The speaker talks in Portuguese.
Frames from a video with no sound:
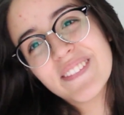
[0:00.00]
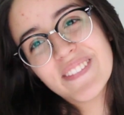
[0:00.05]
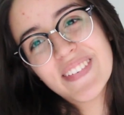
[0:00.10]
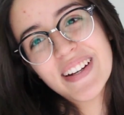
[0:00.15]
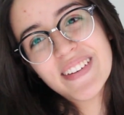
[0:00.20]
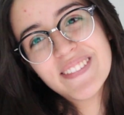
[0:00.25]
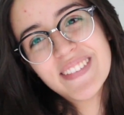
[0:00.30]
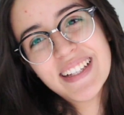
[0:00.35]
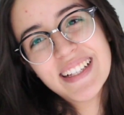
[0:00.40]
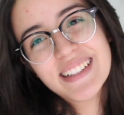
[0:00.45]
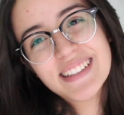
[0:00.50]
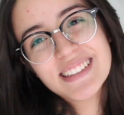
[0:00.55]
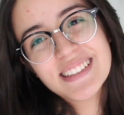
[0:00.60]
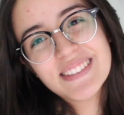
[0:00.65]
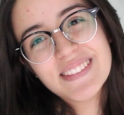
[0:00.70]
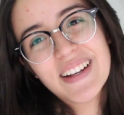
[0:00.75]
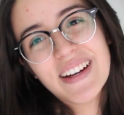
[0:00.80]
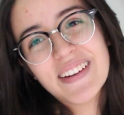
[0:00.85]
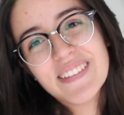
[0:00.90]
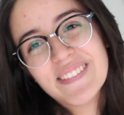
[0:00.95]
priminho
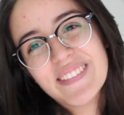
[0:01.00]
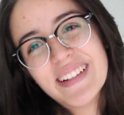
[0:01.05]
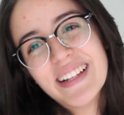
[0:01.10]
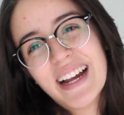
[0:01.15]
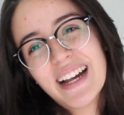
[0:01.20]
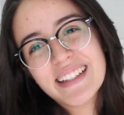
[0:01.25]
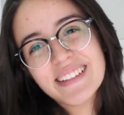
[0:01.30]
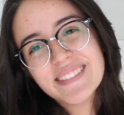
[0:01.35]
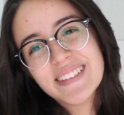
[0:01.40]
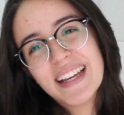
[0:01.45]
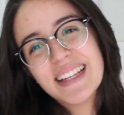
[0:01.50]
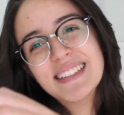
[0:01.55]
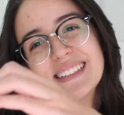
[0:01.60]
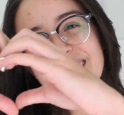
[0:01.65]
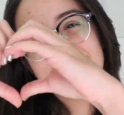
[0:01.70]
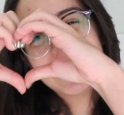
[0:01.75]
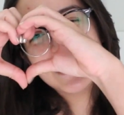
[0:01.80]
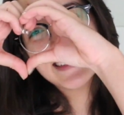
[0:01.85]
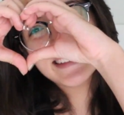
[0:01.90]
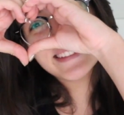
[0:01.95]
do meu afilhado,
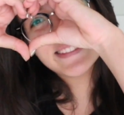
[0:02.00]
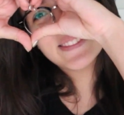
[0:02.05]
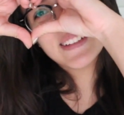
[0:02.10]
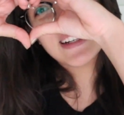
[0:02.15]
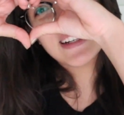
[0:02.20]
Enzinho